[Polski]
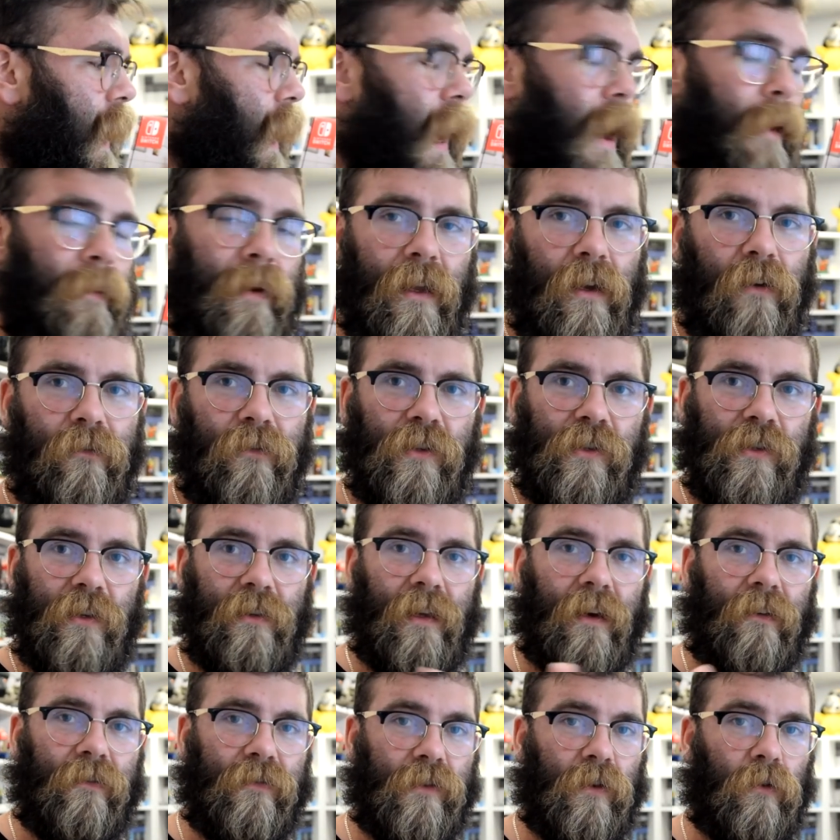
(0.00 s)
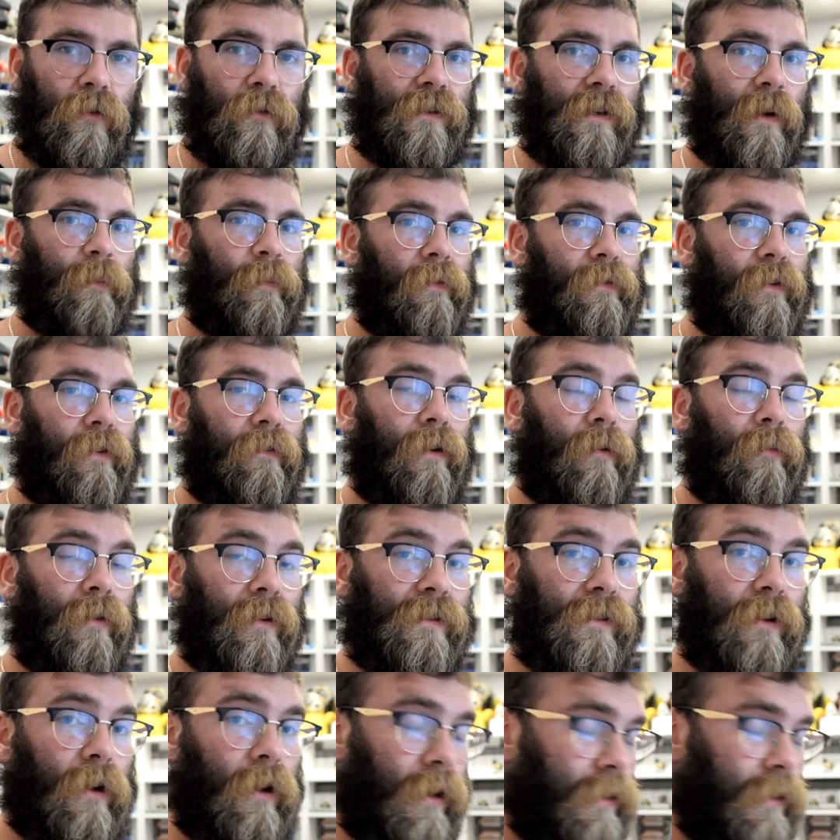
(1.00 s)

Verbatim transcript: A mianowicie, tak w skrócie powiem wam o co